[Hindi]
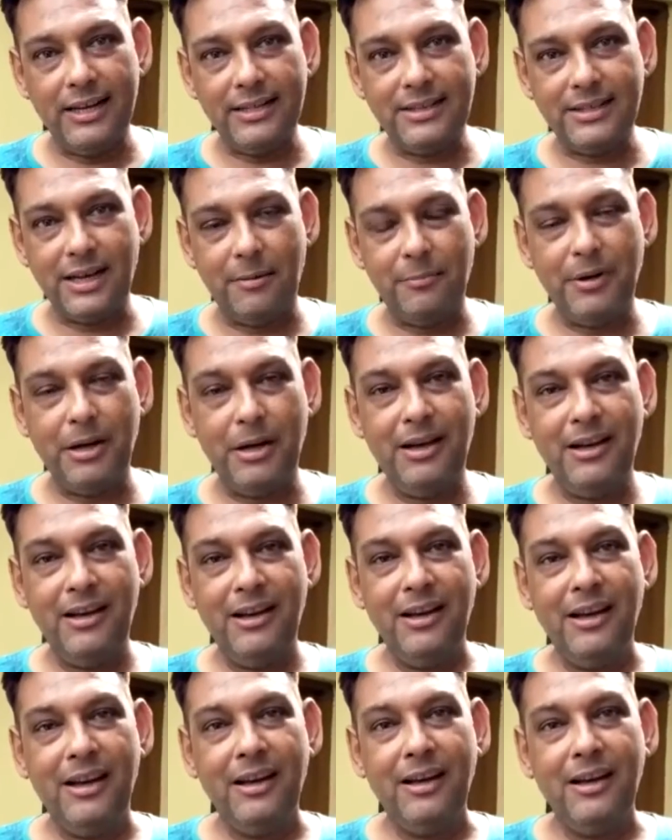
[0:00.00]
रहे हैं सामने
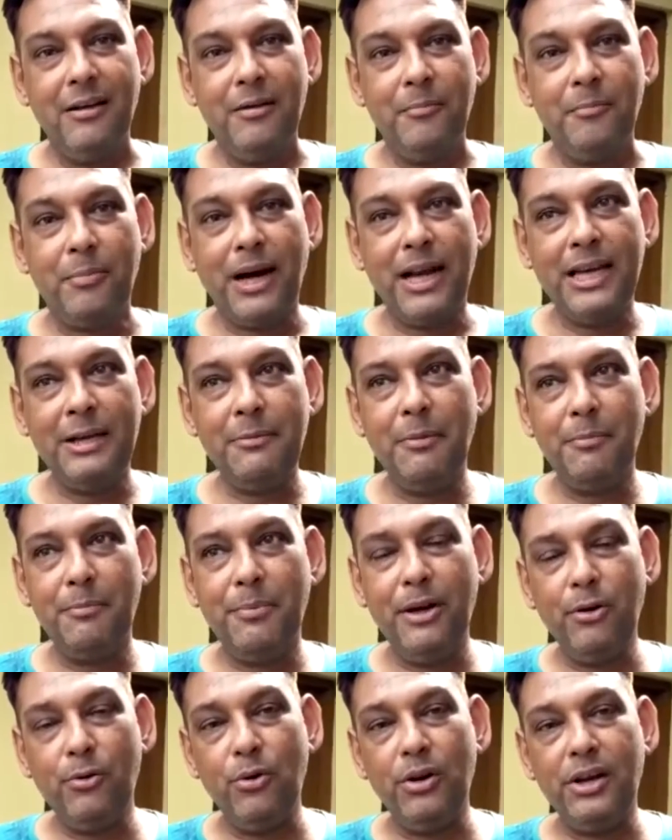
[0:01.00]
पानी में
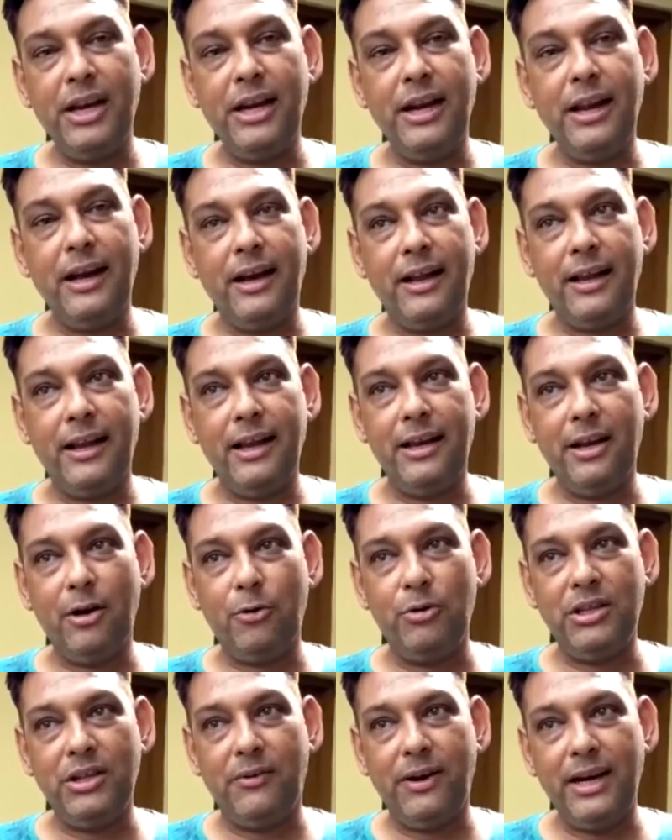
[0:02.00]
बिल्कुल कीड़े आ रहे हैं ना
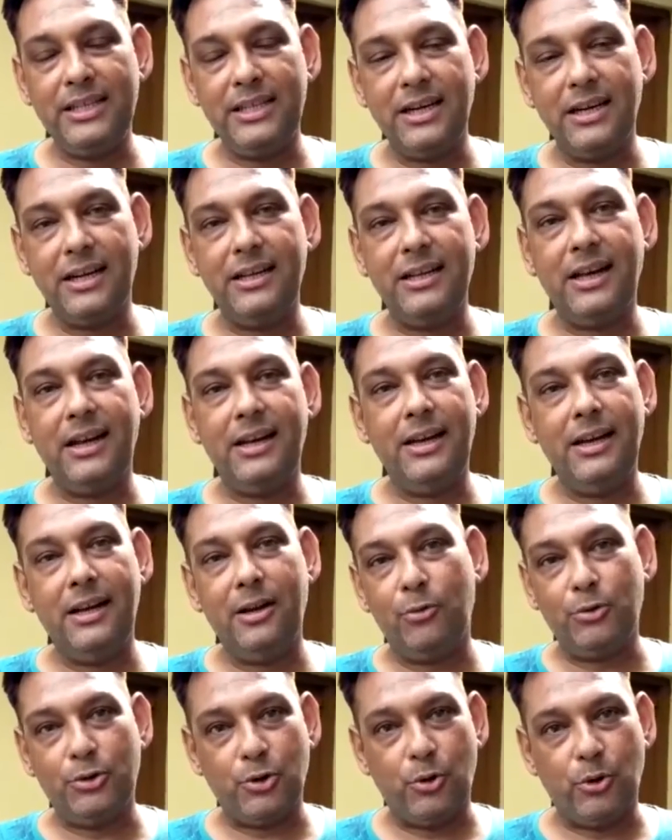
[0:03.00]
कोई दवाई छिड़की जा रही है
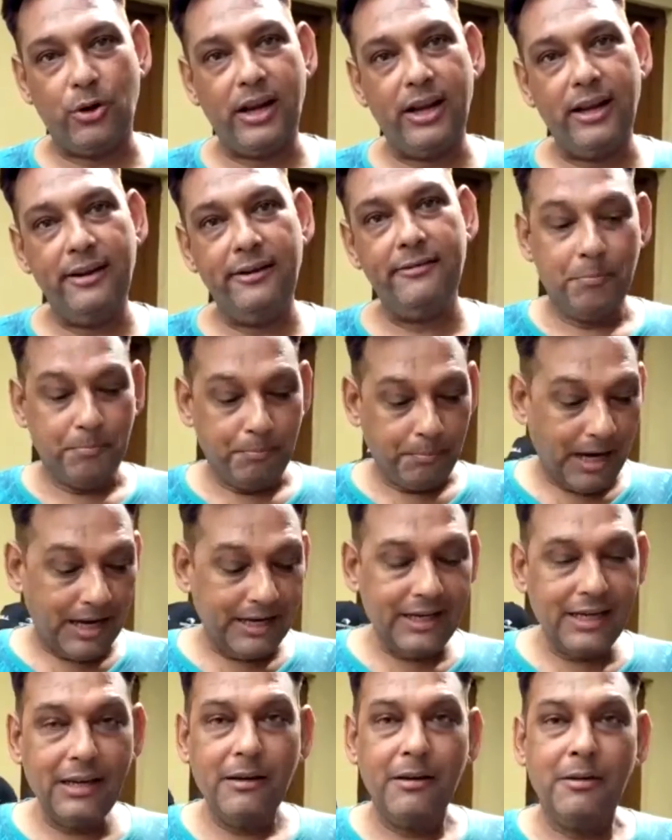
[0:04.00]
ना कुछ हो रहा है
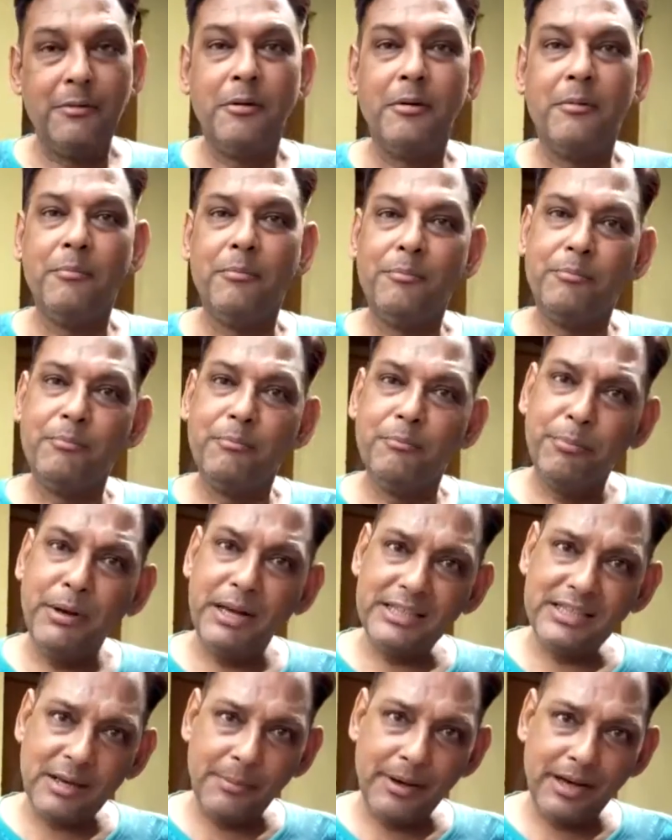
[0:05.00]
पानी
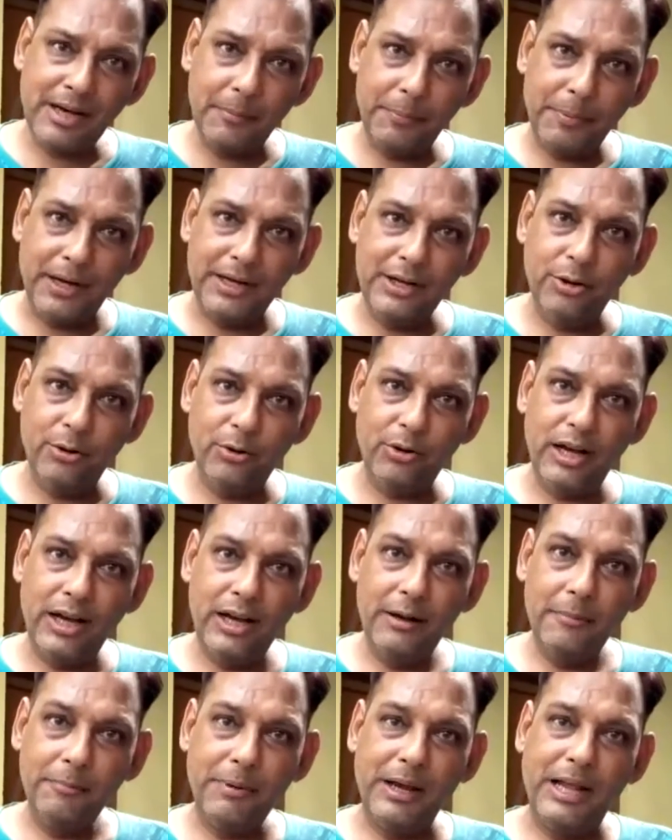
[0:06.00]
बेसमय का पानी हो रहा
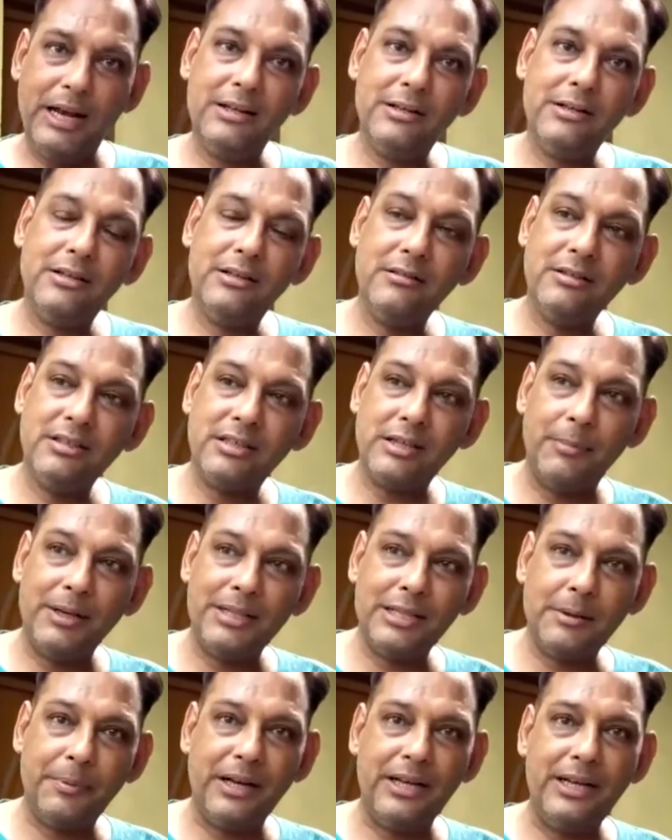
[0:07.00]
है पहले
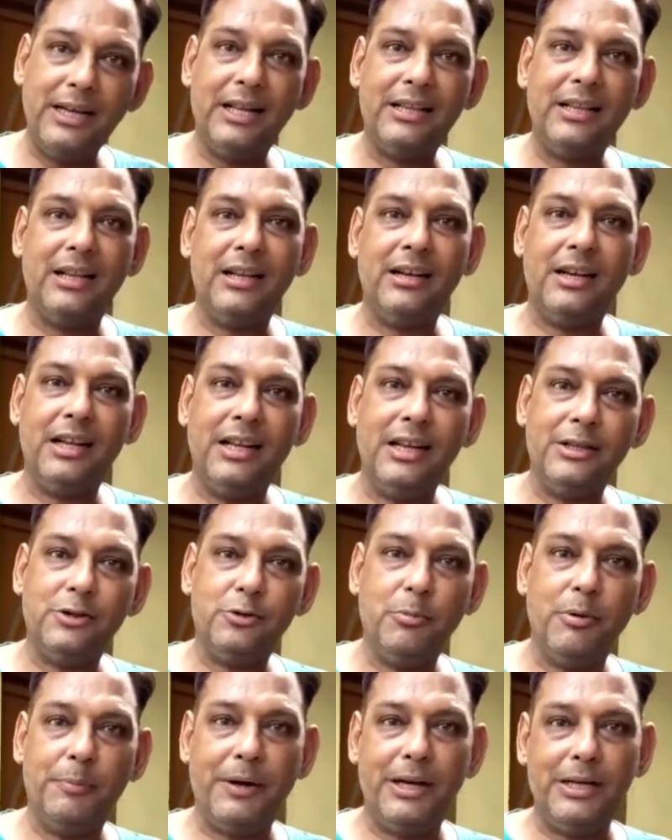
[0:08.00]
समय से पानी आता था ठीक है
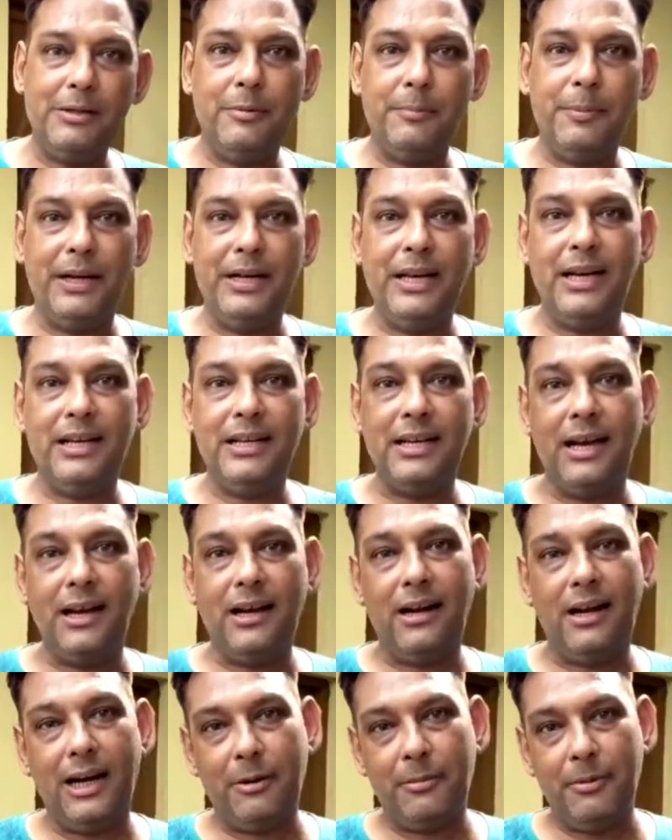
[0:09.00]
सुबह पाँच बजे पानी आ
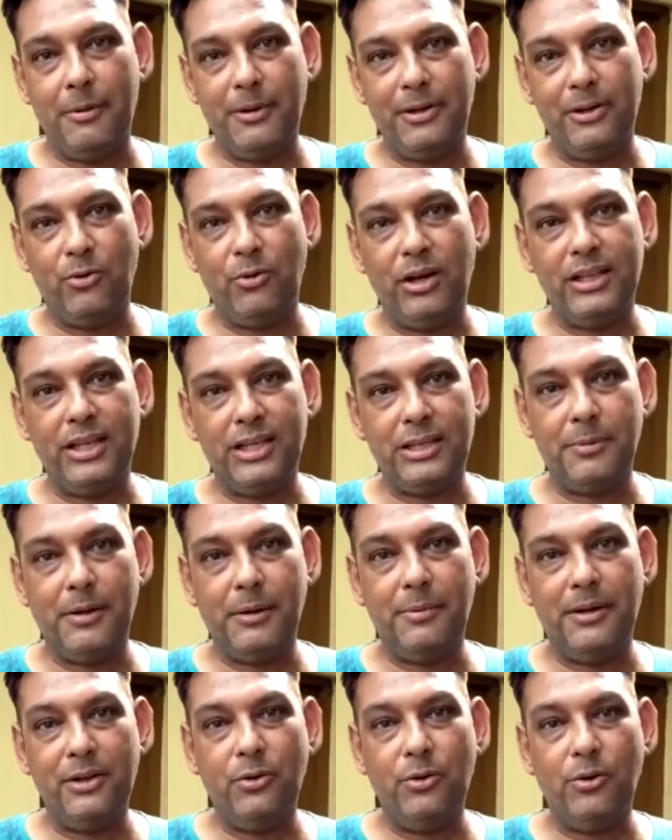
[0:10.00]
जाएगा आठ बजे बंद होगा दस
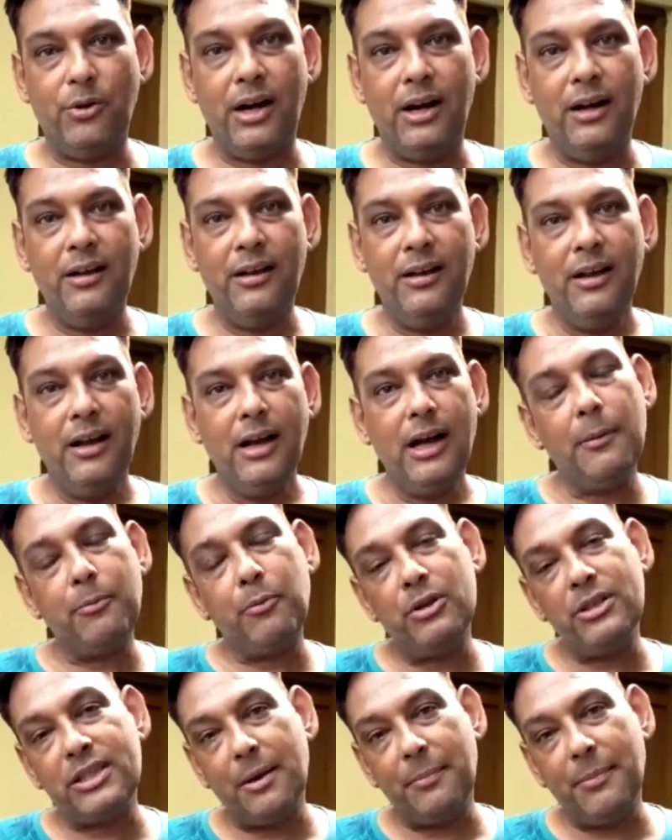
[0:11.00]
बजे बंद होगा अब
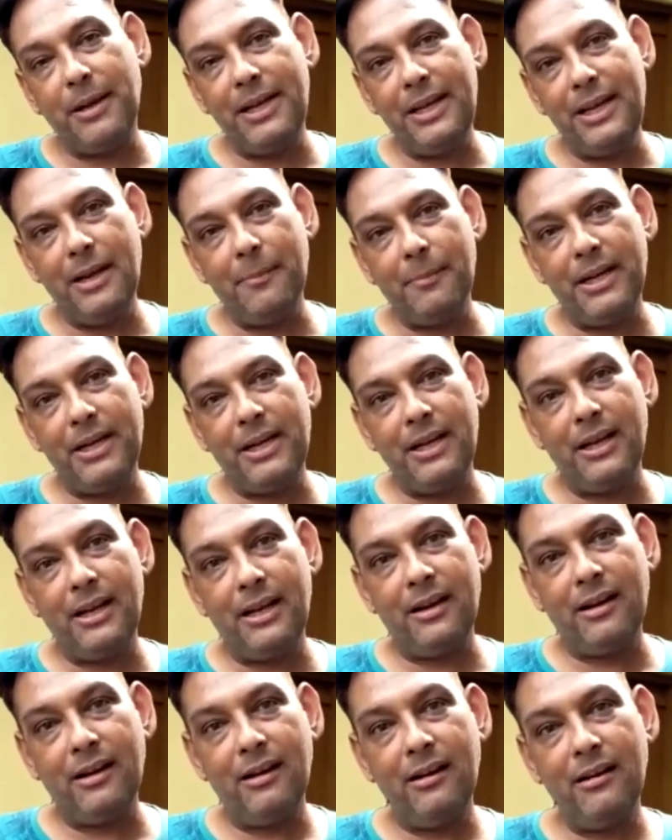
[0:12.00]
कुछ समय नहीं है पानी
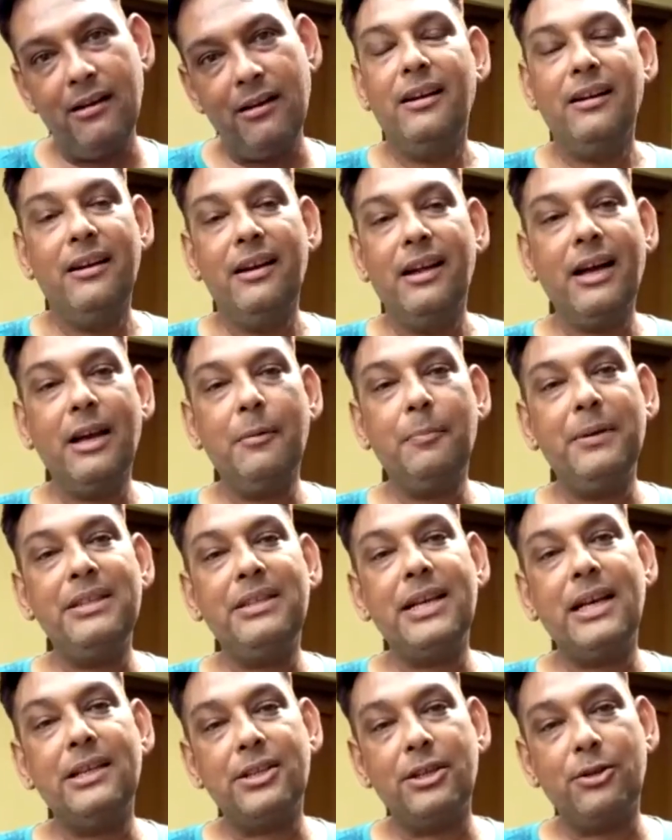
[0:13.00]
आने का नगर
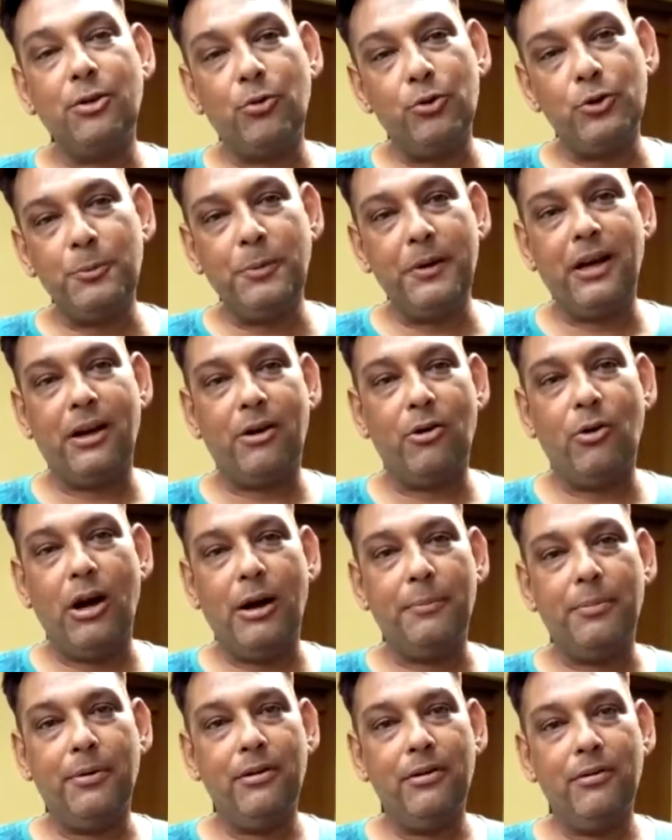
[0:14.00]
पंचायत से तो कुछ भी कर लो
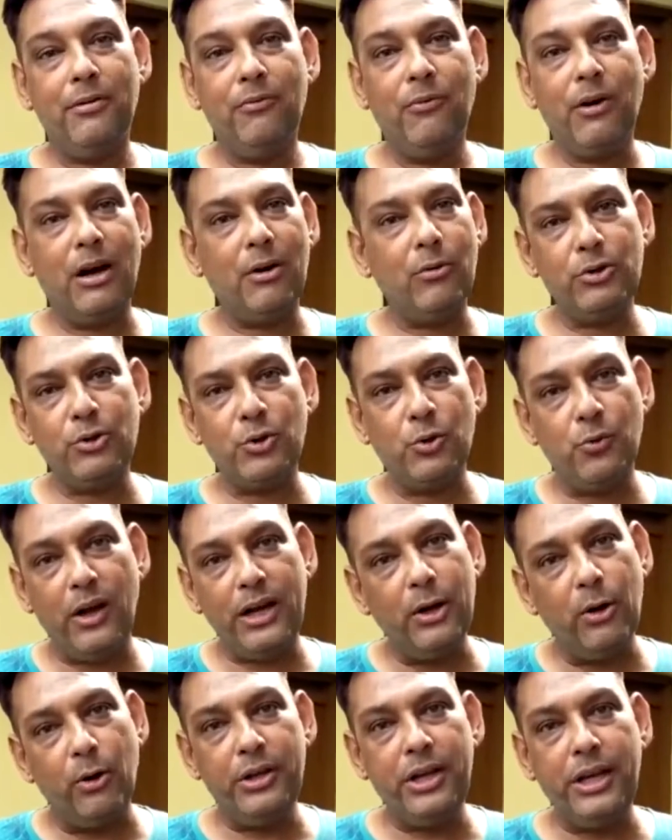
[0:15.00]
आप वहाँ कुछ
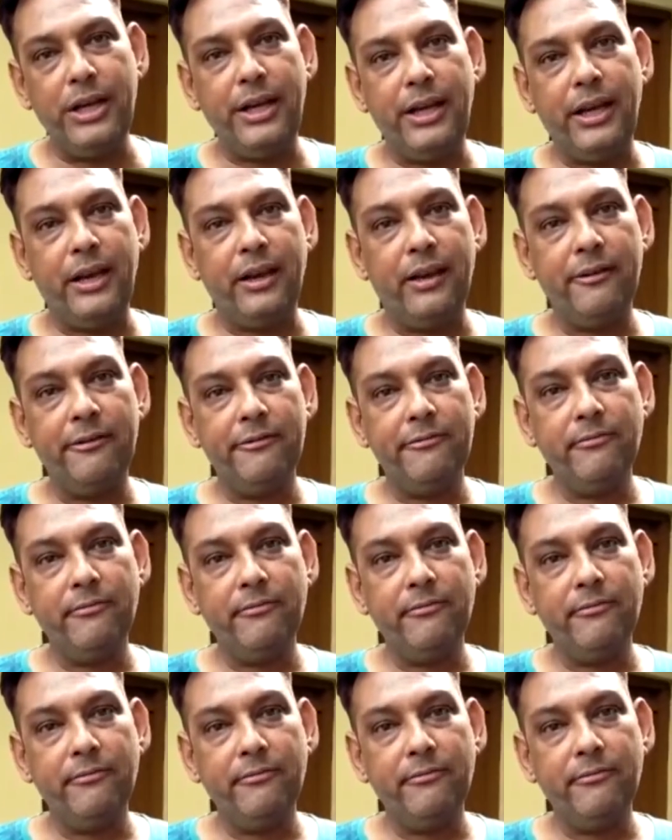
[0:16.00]
सुनवाई होनी ही नहीं है